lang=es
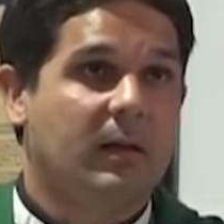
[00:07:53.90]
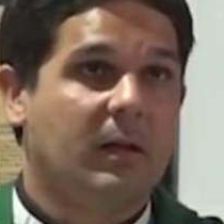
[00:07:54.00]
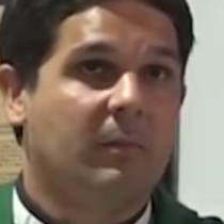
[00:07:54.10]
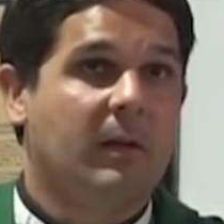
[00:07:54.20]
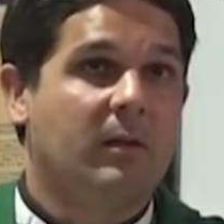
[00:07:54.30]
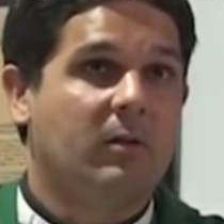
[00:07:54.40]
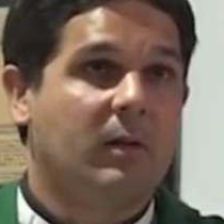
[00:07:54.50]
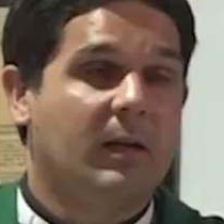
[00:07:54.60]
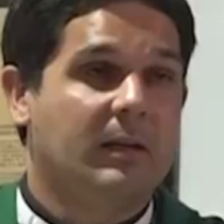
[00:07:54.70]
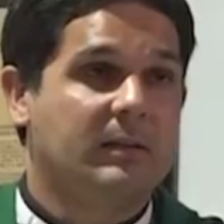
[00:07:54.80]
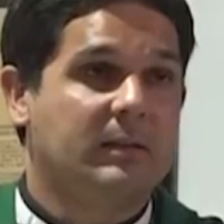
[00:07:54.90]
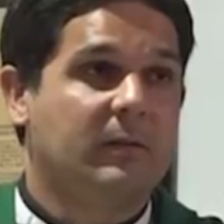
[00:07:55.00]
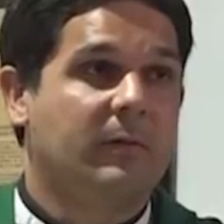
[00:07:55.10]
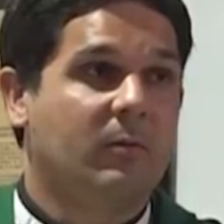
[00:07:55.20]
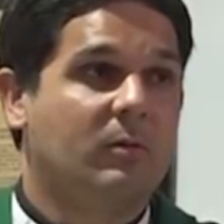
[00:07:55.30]
en medio de las
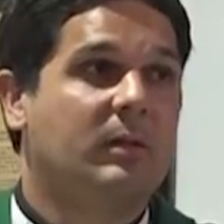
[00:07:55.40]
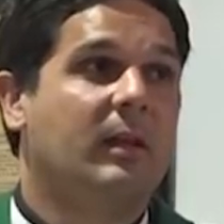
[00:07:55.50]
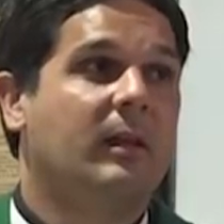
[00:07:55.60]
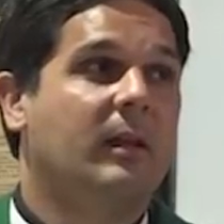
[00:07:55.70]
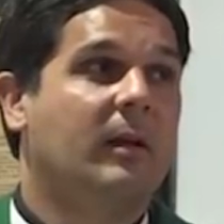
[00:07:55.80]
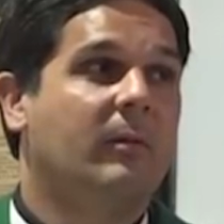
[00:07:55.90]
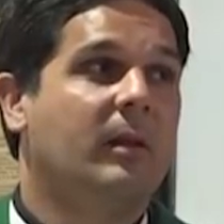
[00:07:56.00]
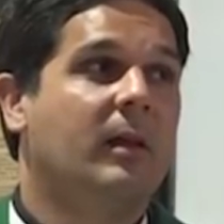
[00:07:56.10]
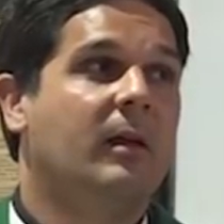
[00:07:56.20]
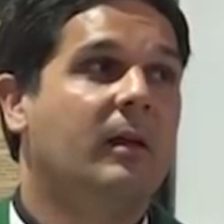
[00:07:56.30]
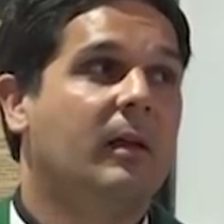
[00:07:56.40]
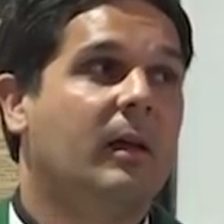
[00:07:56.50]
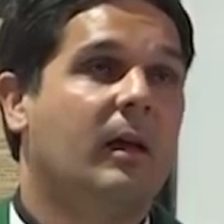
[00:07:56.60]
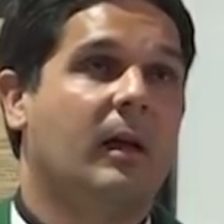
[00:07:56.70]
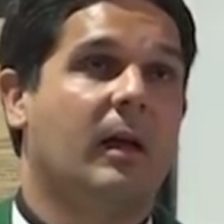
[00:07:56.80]
dificultades de la vida,
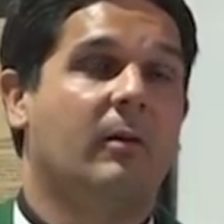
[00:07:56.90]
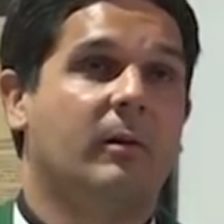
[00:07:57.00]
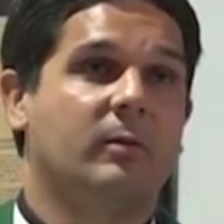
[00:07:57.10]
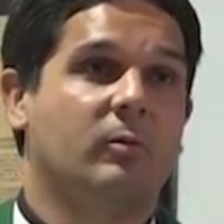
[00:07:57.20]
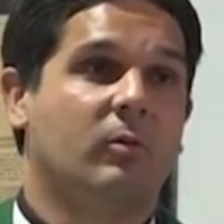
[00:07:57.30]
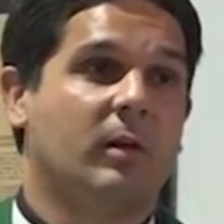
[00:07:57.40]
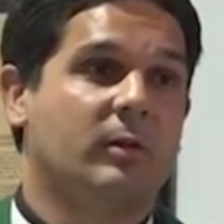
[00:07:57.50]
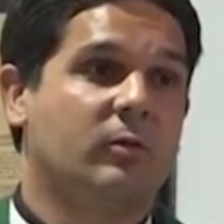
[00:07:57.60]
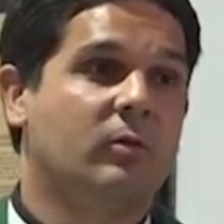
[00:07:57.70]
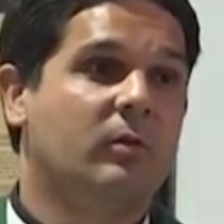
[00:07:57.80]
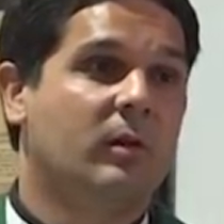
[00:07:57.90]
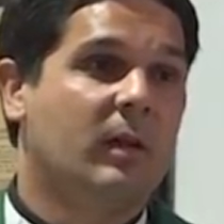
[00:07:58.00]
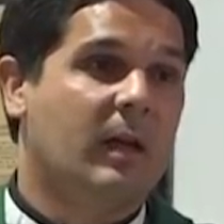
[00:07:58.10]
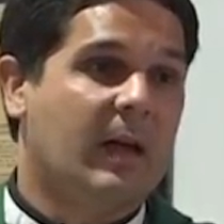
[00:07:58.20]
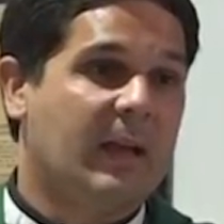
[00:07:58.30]
abre su corazón
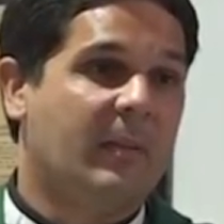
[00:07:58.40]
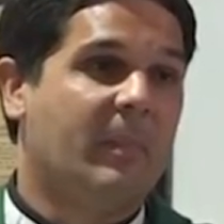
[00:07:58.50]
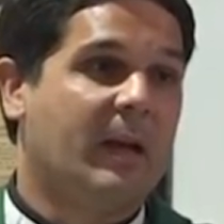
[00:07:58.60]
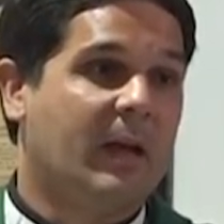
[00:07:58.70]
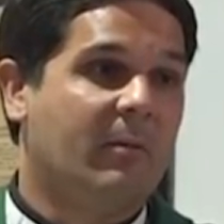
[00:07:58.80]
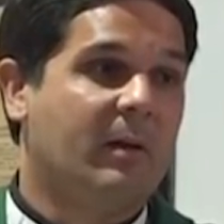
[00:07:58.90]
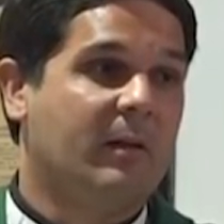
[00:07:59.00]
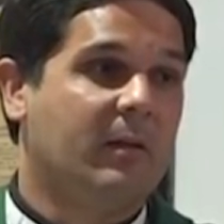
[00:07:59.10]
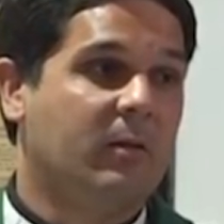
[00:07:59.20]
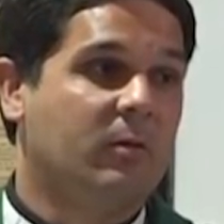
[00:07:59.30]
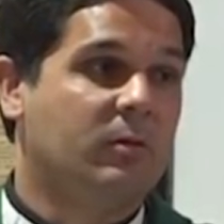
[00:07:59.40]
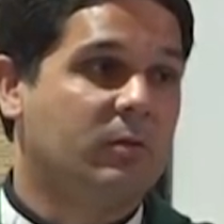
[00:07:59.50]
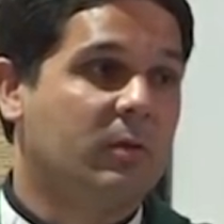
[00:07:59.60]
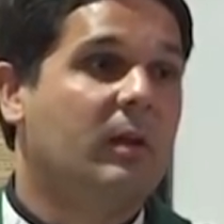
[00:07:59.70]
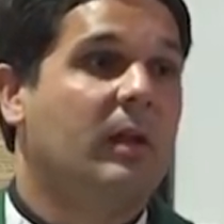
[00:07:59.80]
a la palabra de Dios